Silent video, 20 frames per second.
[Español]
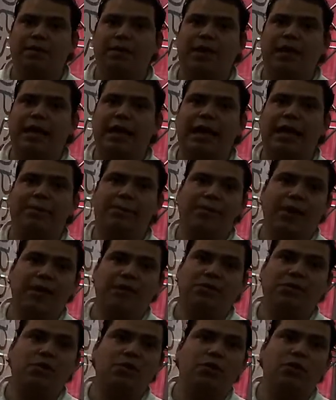de
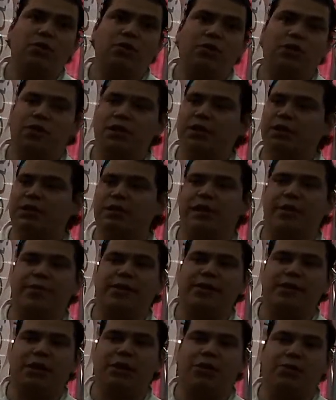peso, índice de
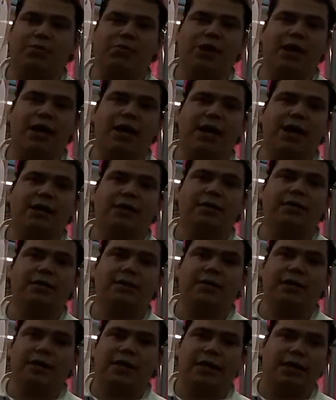masa corporal,
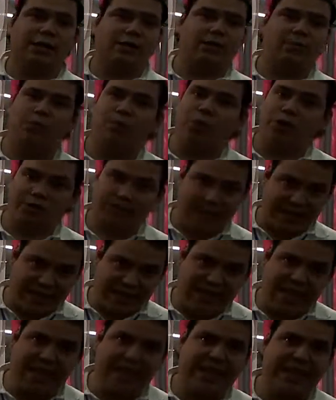
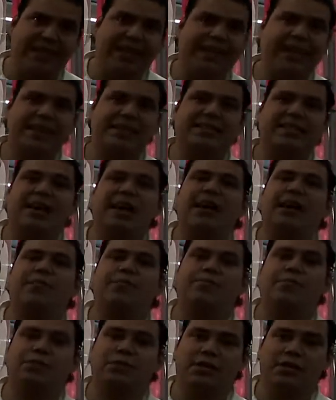porcentaje de grasa,
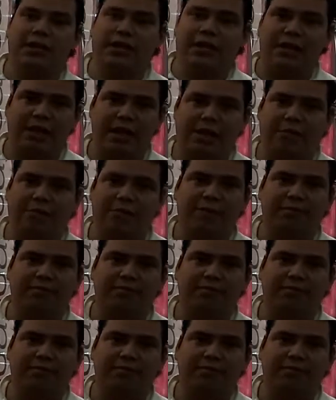porcentaje de agua.